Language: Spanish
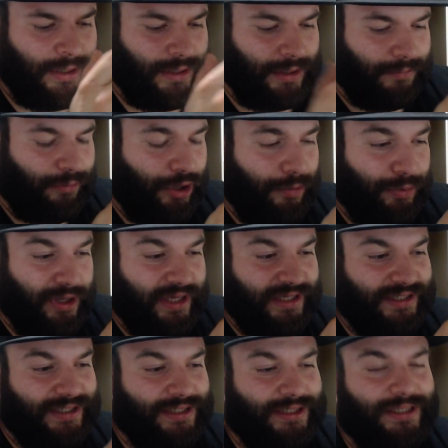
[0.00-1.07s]
Bueno,
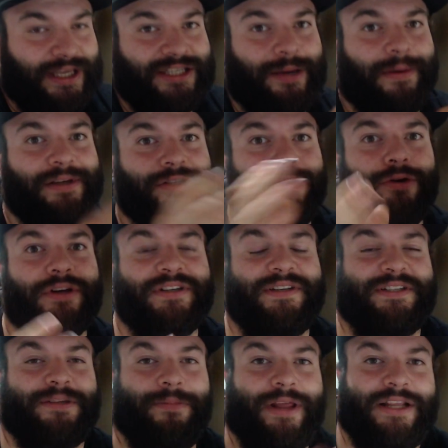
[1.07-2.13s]
pues ya sabéis, ¿no? Que esta
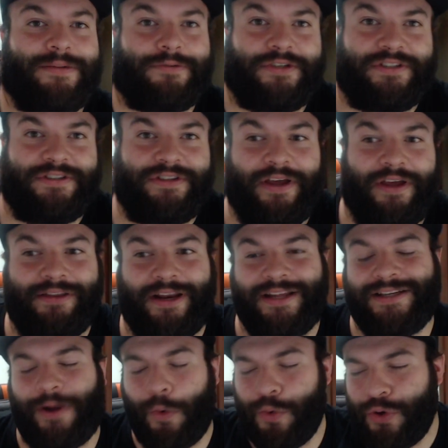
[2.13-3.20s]
semana hemos estado de
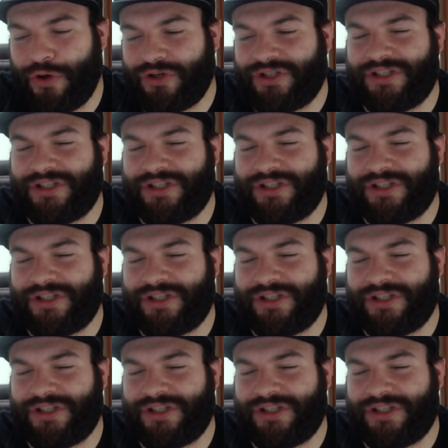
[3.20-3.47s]
3 Aún nos